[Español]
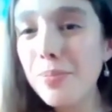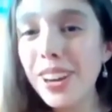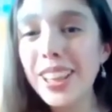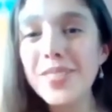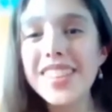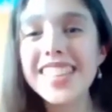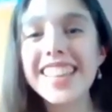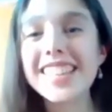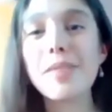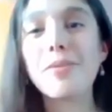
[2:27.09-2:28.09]
un poquito más
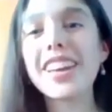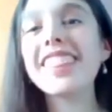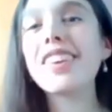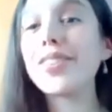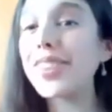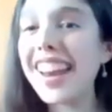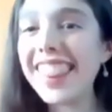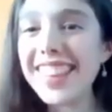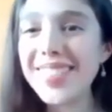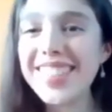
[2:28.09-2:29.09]
atrás a poder
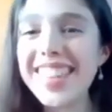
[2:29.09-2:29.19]
disfrutar de tu